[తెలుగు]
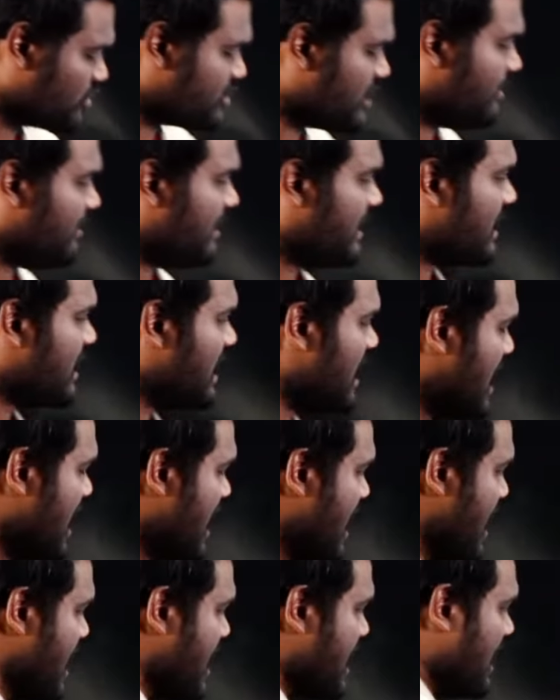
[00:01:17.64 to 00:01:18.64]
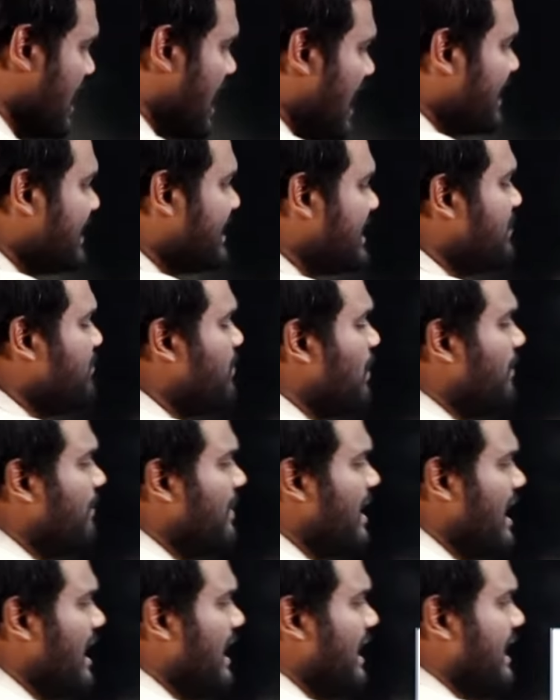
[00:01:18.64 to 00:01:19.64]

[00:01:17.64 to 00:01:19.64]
క్వశ్చన్ అనమాట ఇలాంటి బొమ్మ